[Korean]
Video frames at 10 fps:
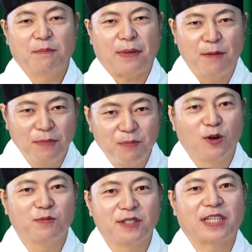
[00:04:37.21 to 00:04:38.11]
밥만
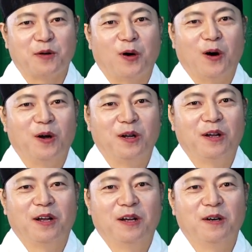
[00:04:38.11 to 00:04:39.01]
먹으면 싸워.
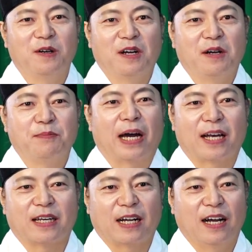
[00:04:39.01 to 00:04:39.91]
어?
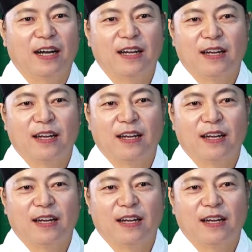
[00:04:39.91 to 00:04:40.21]
말하다가.